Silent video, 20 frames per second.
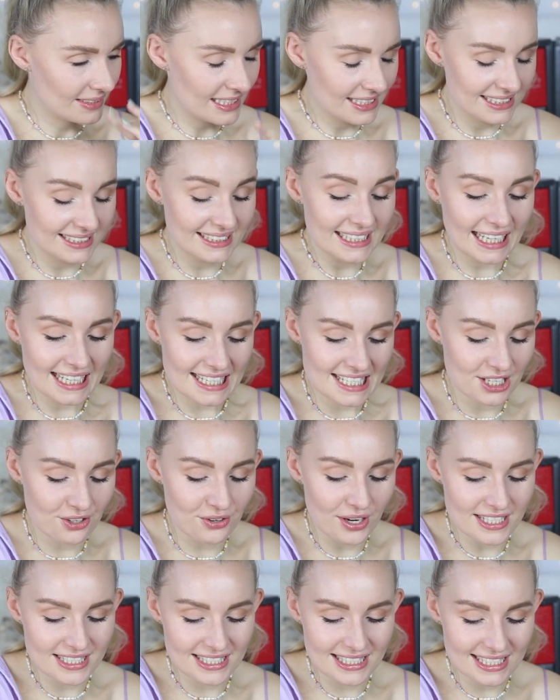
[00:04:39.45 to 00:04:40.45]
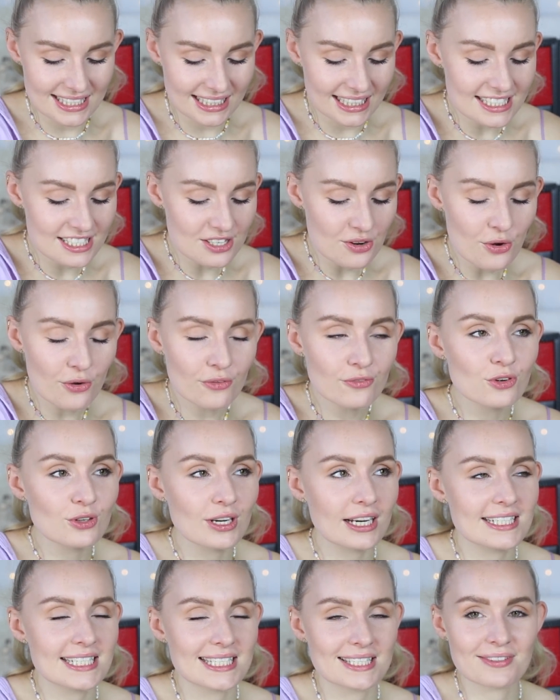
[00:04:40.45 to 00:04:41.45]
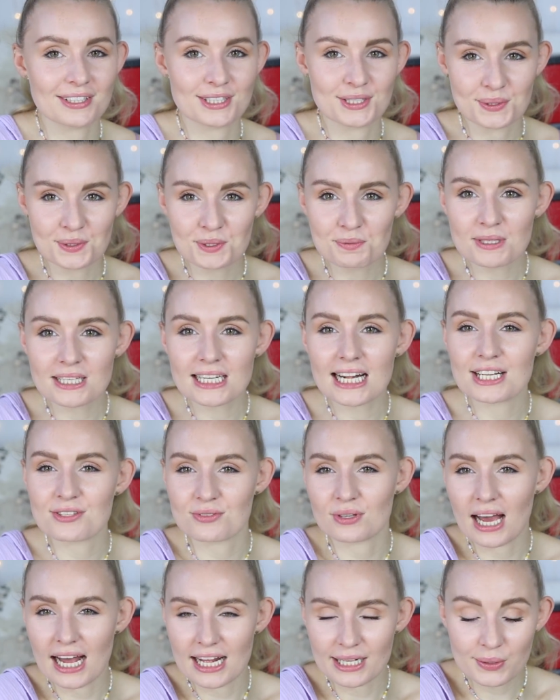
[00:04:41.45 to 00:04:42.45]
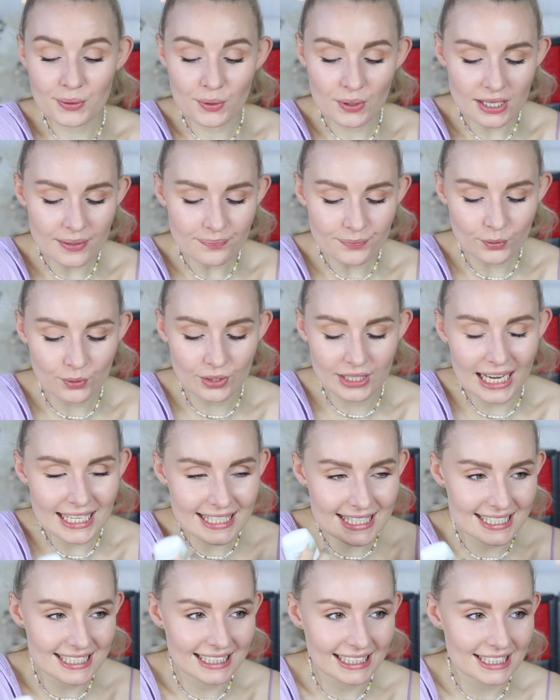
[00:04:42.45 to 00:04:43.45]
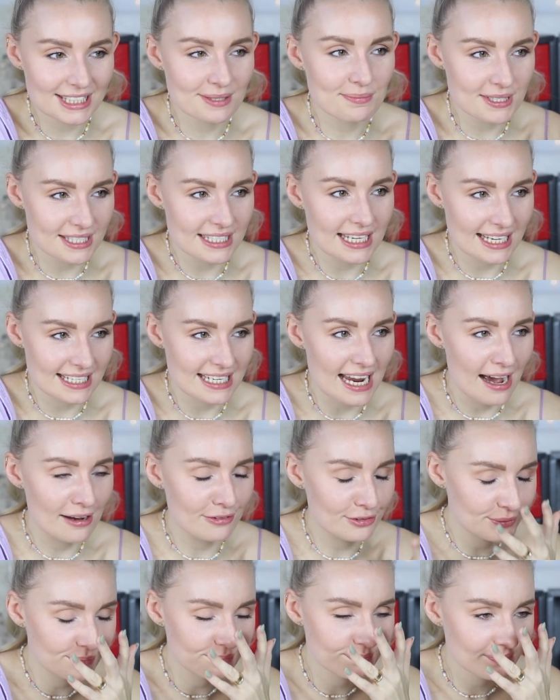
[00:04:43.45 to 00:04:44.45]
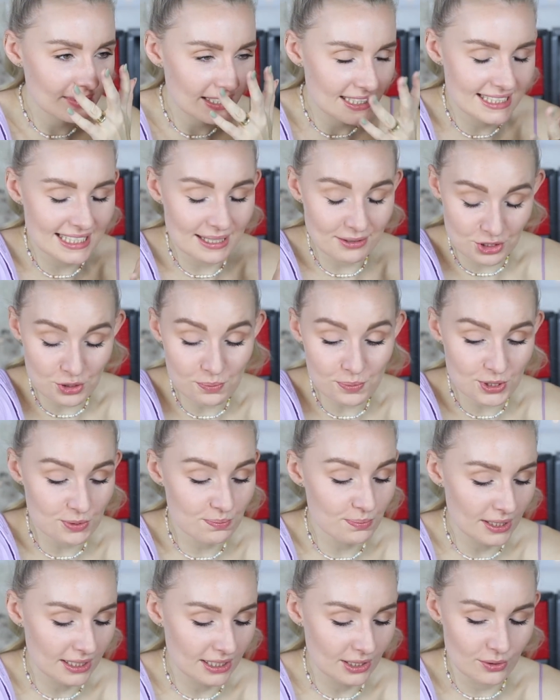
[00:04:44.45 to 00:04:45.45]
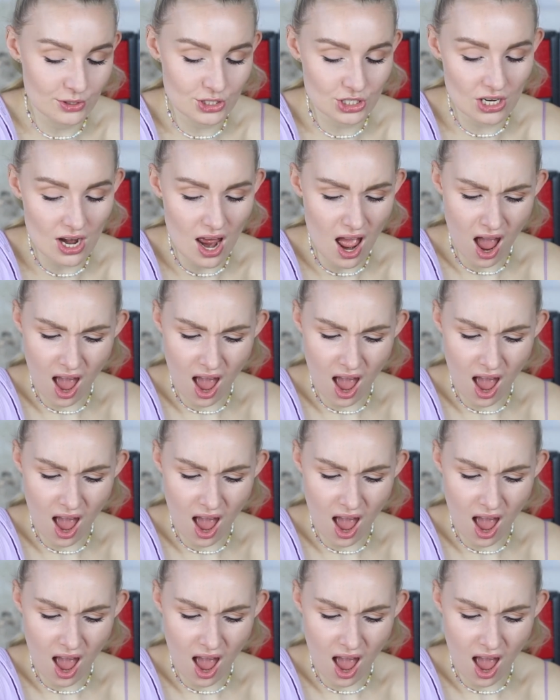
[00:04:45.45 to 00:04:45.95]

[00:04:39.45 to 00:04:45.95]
Das ist ja richtig crazy. Das riecht irgendwo nach Desinfektionsmittel, halt so nach Alkohol. Und gleichzeitig riecht es ein bisschen nach Darf, nach dieser typischen Bodylotion.